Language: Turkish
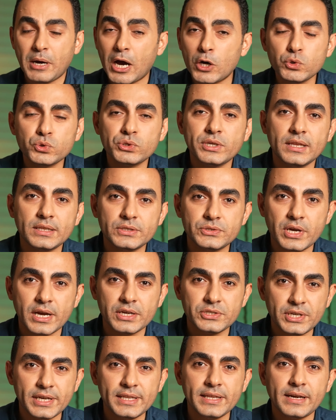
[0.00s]
maruz
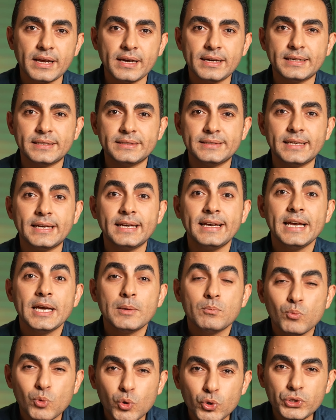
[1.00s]
kalacağın şeyler hakkında
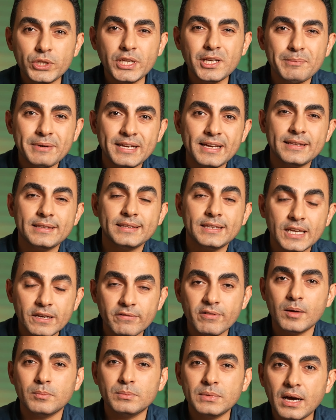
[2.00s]
muhtemelen
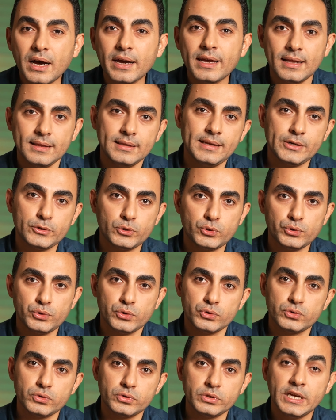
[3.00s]
devamlı hayaller
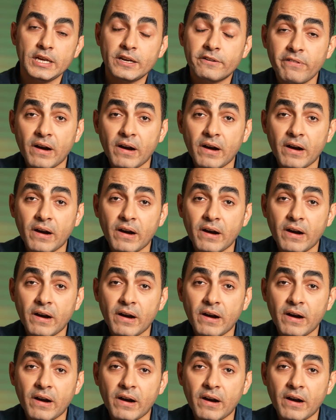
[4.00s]
kuruyorsun.